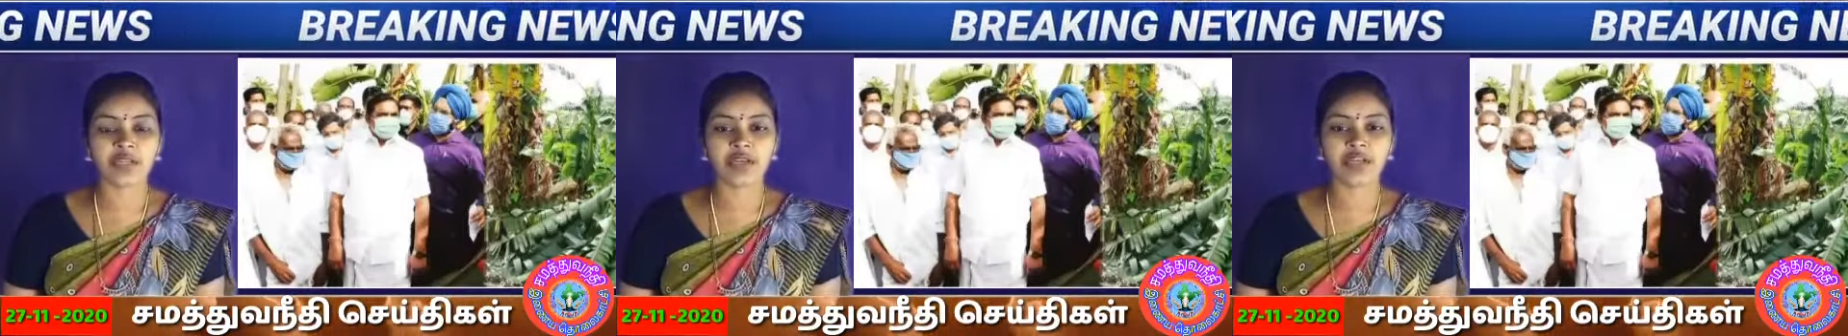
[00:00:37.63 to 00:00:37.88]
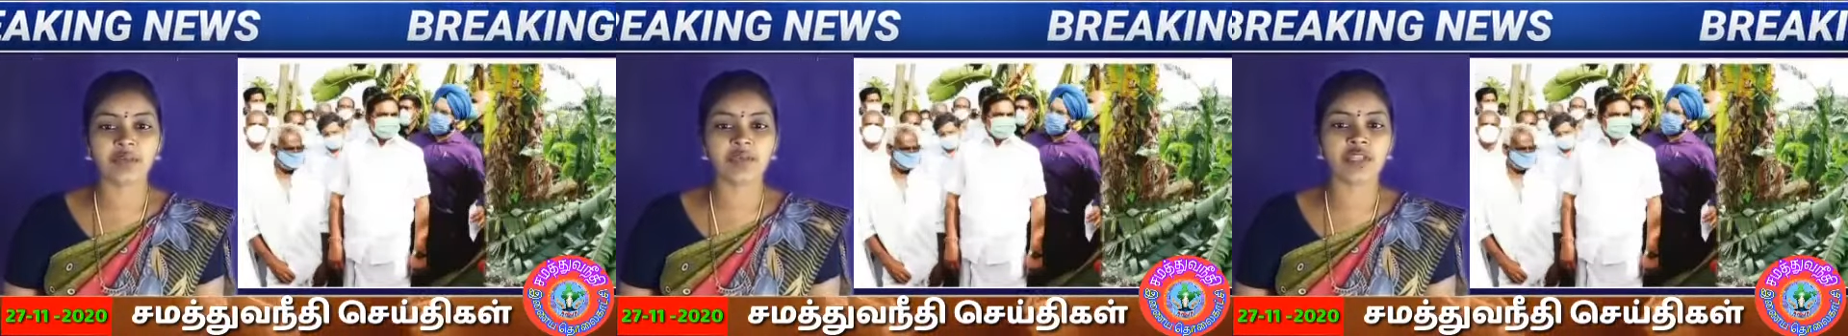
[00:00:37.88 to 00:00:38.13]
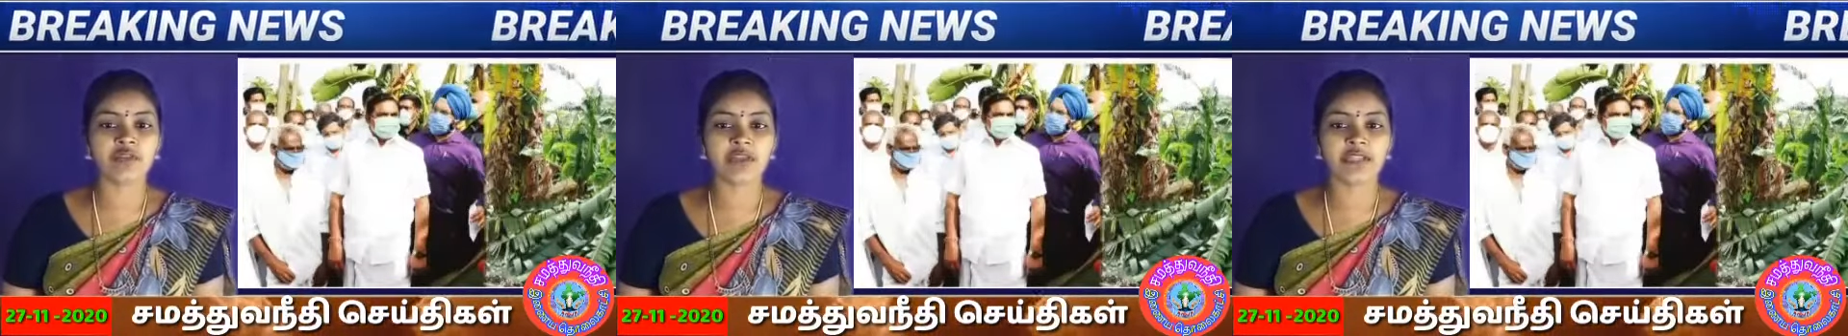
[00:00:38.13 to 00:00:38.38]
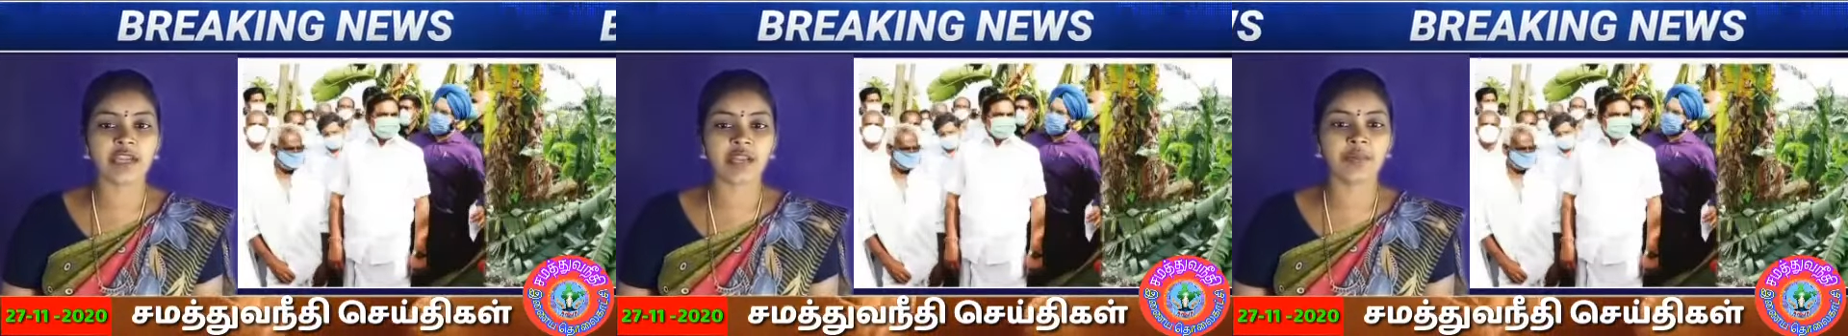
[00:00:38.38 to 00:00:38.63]
என்று
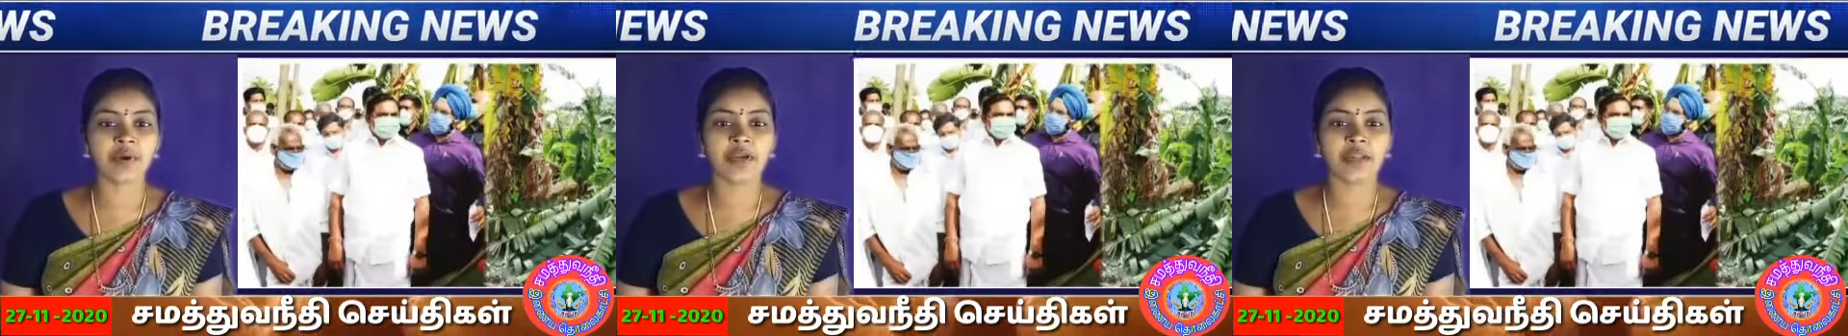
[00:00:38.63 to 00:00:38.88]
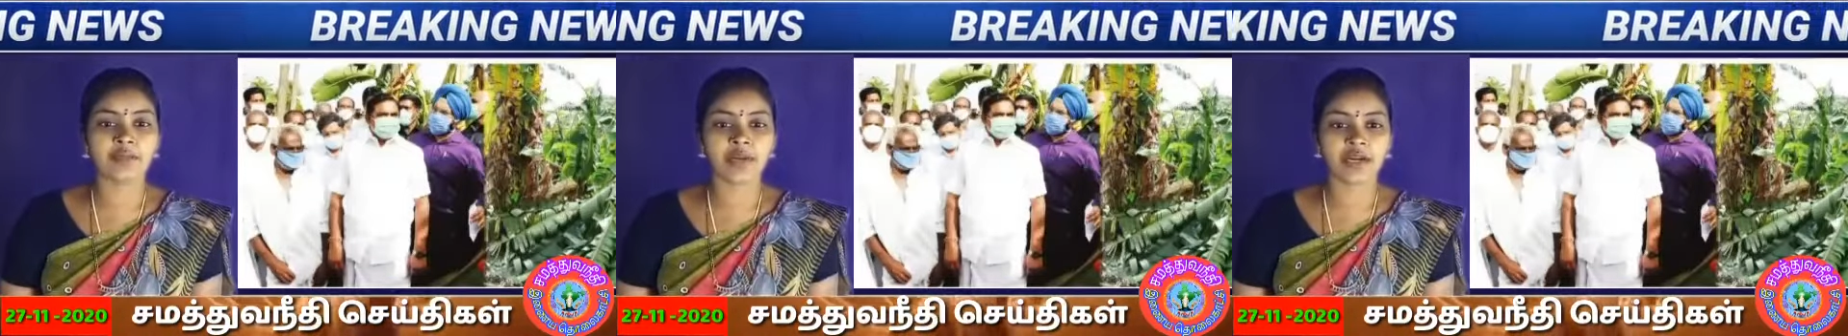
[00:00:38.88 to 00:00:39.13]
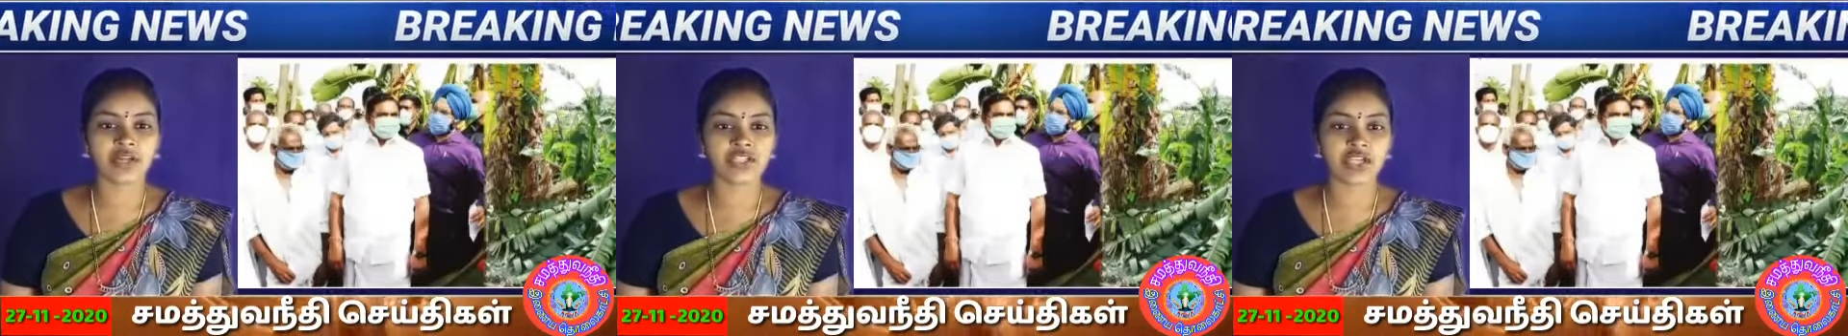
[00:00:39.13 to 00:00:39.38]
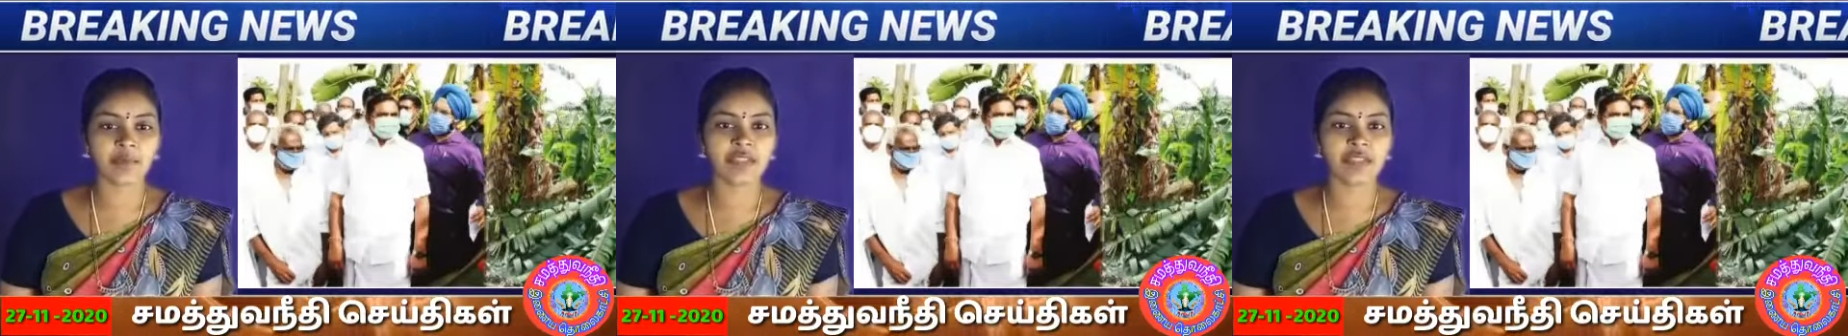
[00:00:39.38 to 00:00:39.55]
முதல்வர் எடப்பாடி பழனிசாமி